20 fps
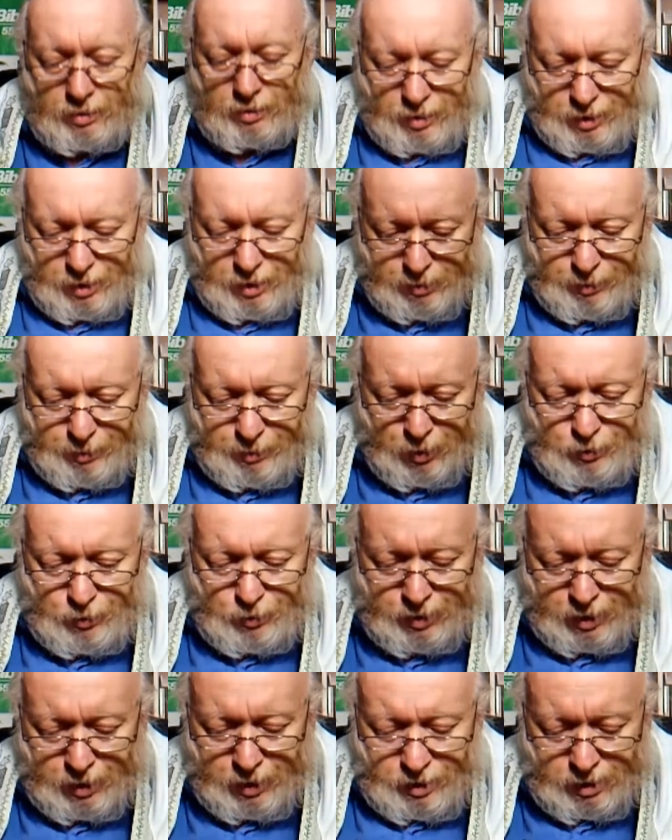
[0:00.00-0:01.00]
es wird
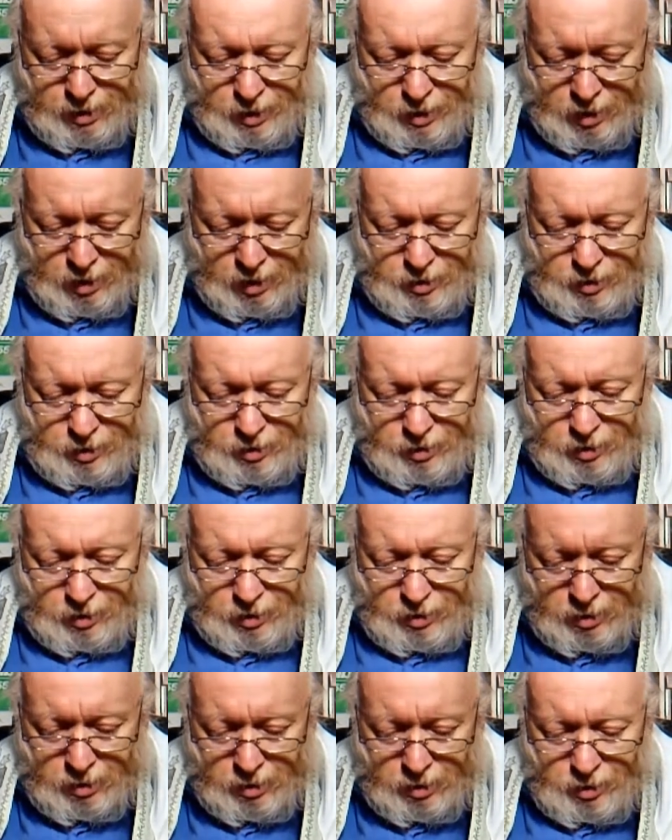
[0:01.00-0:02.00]
uns gesagt,
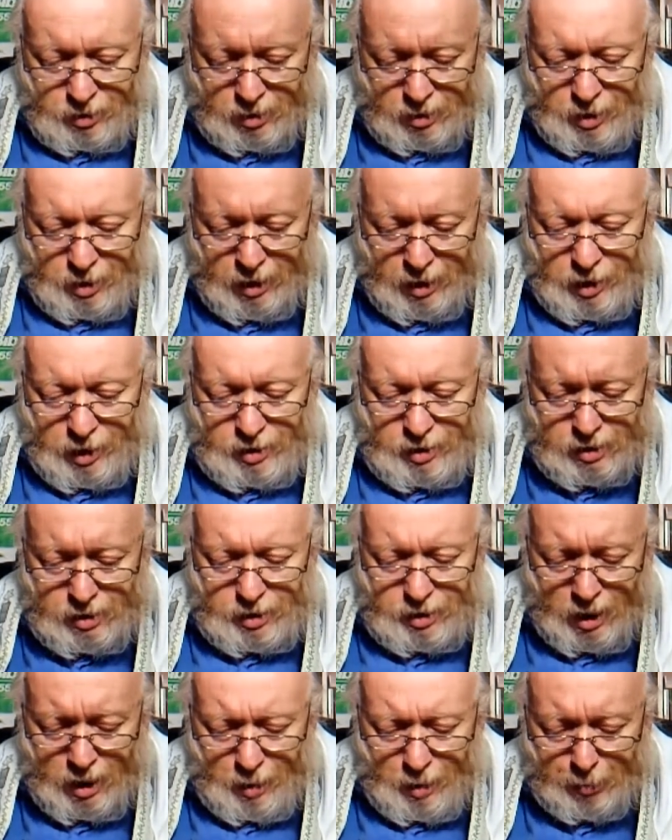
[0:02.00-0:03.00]
lass
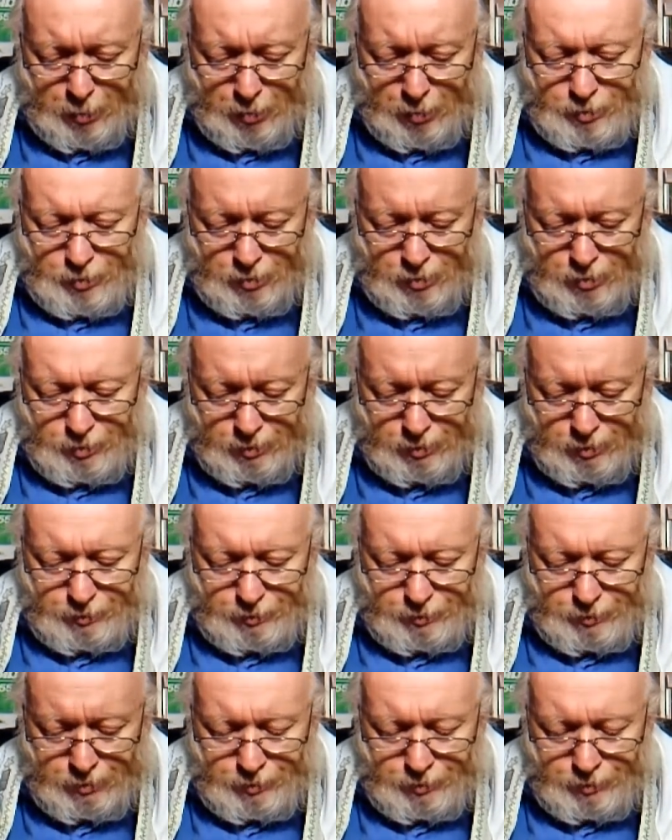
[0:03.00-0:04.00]
ab.
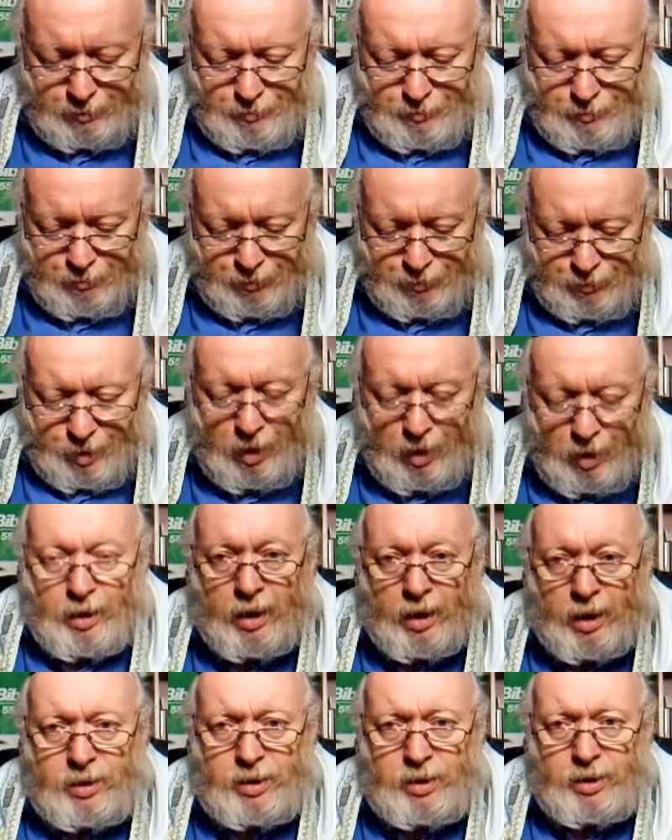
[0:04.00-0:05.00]

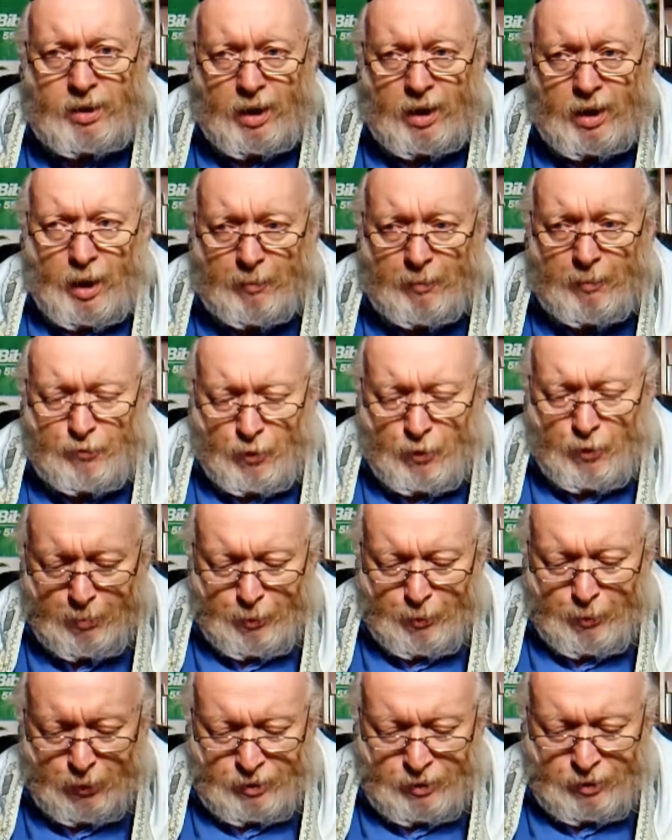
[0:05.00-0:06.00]
Lass ab vom
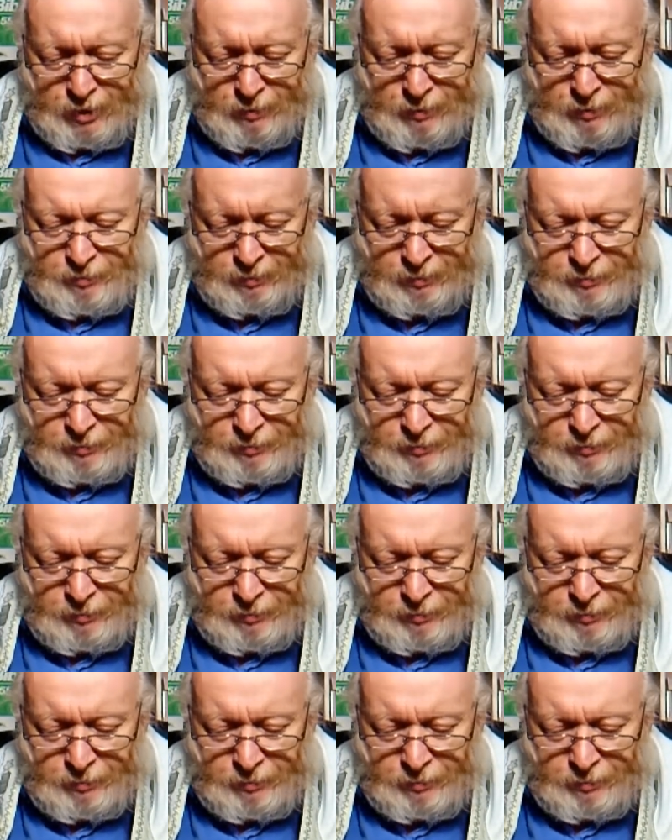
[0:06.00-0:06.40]
Bösen.